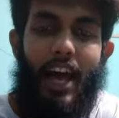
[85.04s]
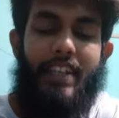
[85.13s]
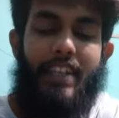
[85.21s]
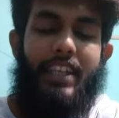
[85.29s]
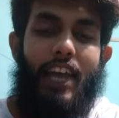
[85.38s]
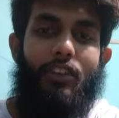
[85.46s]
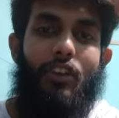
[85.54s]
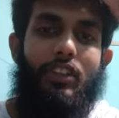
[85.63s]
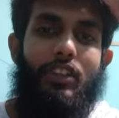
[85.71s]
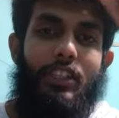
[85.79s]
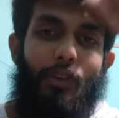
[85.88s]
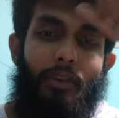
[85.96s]
আর সে একজন
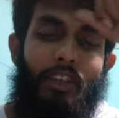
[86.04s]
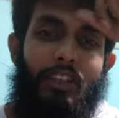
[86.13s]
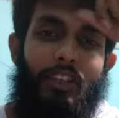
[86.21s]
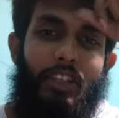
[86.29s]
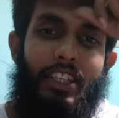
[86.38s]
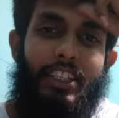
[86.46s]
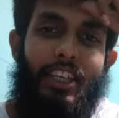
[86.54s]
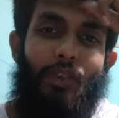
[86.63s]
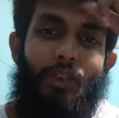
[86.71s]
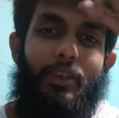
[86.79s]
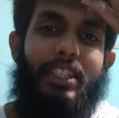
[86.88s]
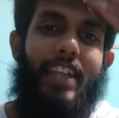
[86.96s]
হচ্ছে তুমি নিজে
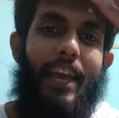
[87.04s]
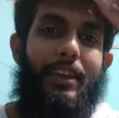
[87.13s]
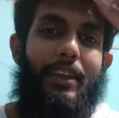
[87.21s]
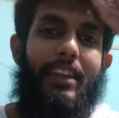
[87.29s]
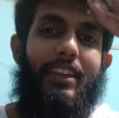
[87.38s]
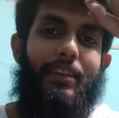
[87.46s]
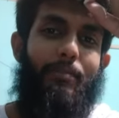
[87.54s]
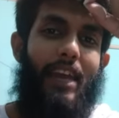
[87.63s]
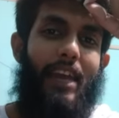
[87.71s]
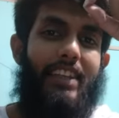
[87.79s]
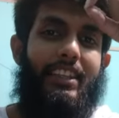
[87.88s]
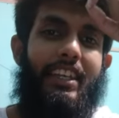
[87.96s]
তুমি সেই
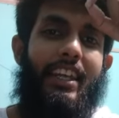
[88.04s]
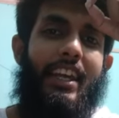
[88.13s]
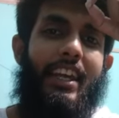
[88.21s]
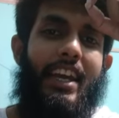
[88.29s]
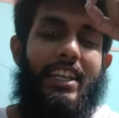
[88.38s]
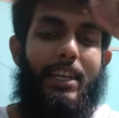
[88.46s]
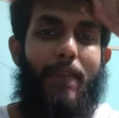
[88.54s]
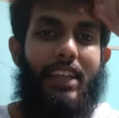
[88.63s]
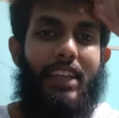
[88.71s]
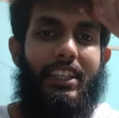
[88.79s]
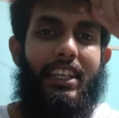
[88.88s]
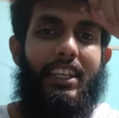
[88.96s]
ব্যক্তি যে
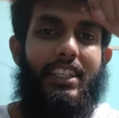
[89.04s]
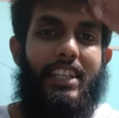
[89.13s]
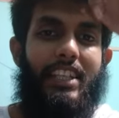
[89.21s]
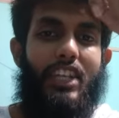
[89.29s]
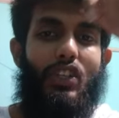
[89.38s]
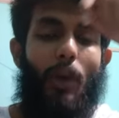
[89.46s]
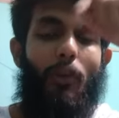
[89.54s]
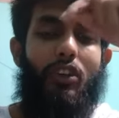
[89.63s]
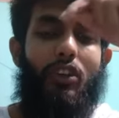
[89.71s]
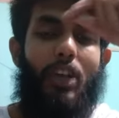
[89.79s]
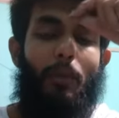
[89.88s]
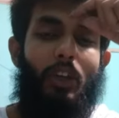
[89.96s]
ব্যক্তি নিজের
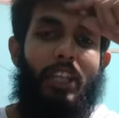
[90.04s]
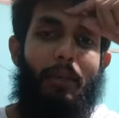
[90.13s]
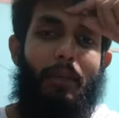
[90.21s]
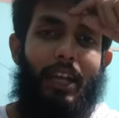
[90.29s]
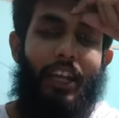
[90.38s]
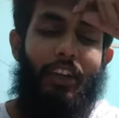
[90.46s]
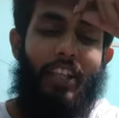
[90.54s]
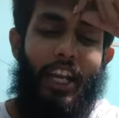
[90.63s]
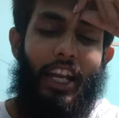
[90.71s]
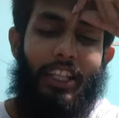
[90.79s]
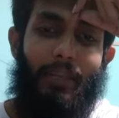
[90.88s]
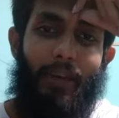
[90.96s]
সফলতার পথে বাধা হয়ে
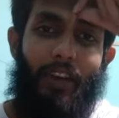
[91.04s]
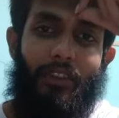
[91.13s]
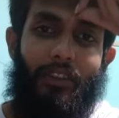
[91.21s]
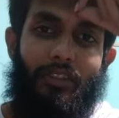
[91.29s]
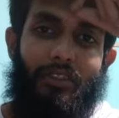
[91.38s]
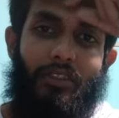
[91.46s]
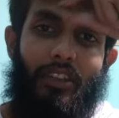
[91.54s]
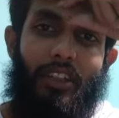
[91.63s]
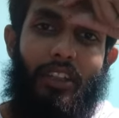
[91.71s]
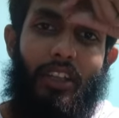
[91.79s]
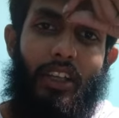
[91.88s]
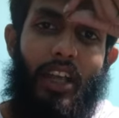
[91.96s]
দাঁড়াতে পারো
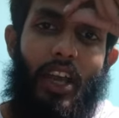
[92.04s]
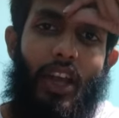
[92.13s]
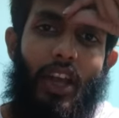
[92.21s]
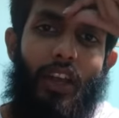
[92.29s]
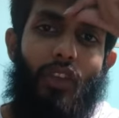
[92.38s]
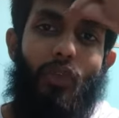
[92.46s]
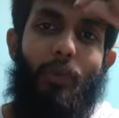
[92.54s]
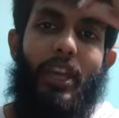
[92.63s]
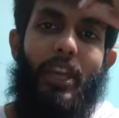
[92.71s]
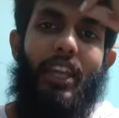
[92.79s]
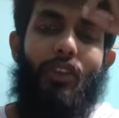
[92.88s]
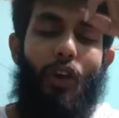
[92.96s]
তুমি
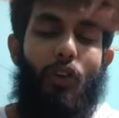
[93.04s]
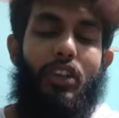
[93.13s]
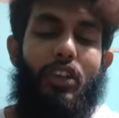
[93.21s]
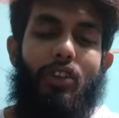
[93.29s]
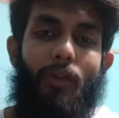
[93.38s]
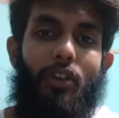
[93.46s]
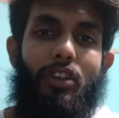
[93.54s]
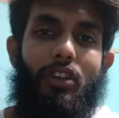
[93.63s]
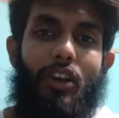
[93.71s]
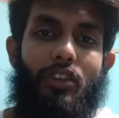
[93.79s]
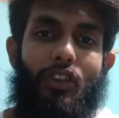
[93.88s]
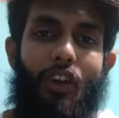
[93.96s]
তখনই সফলতা
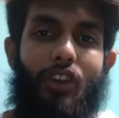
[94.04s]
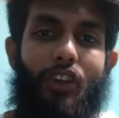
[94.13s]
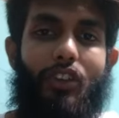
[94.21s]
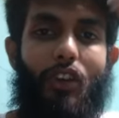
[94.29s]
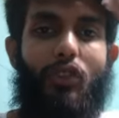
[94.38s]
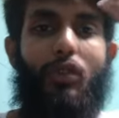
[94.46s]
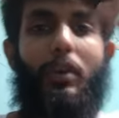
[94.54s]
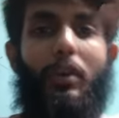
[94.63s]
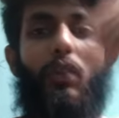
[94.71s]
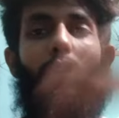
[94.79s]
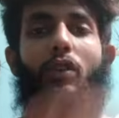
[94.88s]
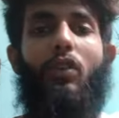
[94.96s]
অর্জন করো যখন তুমি
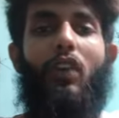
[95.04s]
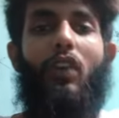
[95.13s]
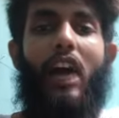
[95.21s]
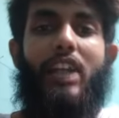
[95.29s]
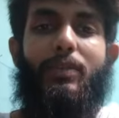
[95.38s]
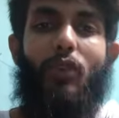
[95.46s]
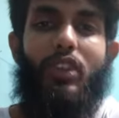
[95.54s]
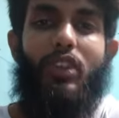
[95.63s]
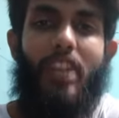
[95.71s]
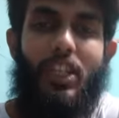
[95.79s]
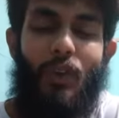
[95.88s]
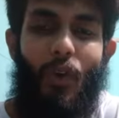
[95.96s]
কোনো কাজ মন
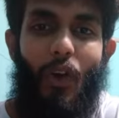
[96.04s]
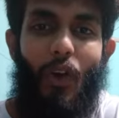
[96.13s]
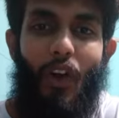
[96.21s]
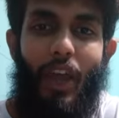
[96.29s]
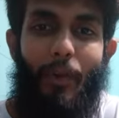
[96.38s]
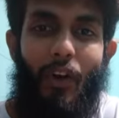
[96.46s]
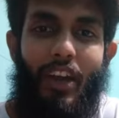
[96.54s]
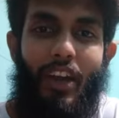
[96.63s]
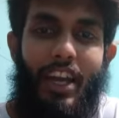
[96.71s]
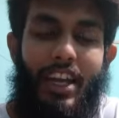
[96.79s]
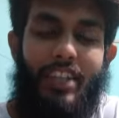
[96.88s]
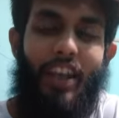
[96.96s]
দিয়ে শুরু করো এবং
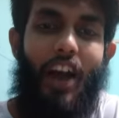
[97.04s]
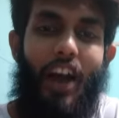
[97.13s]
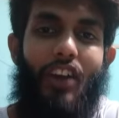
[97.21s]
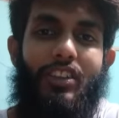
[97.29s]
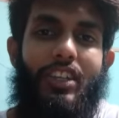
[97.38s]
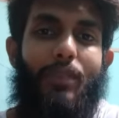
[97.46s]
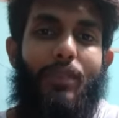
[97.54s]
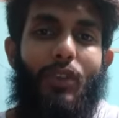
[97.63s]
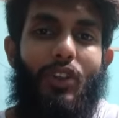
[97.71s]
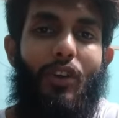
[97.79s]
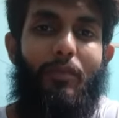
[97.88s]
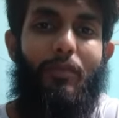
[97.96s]
সাহসীর মতো
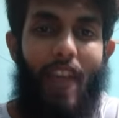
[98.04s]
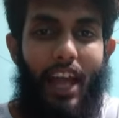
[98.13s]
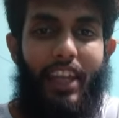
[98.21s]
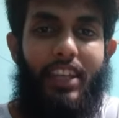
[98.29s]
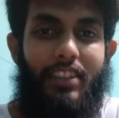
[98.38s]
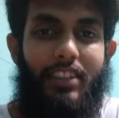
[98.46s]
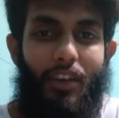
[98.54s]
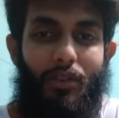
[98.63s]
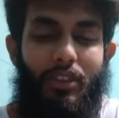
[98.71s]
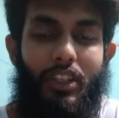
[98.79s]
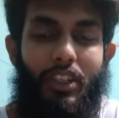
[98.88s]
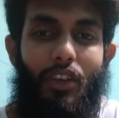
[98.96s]
আগিয়ে যাও
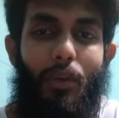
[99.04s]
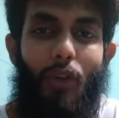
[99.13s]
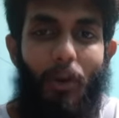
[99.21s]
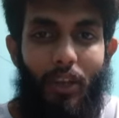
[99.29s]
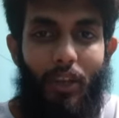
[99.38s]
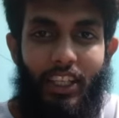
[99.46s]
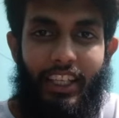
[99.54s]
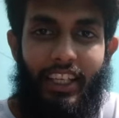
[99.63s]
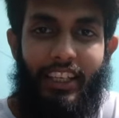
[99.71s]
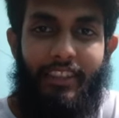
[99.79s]
দৃঢ় মনোবল নিয়ে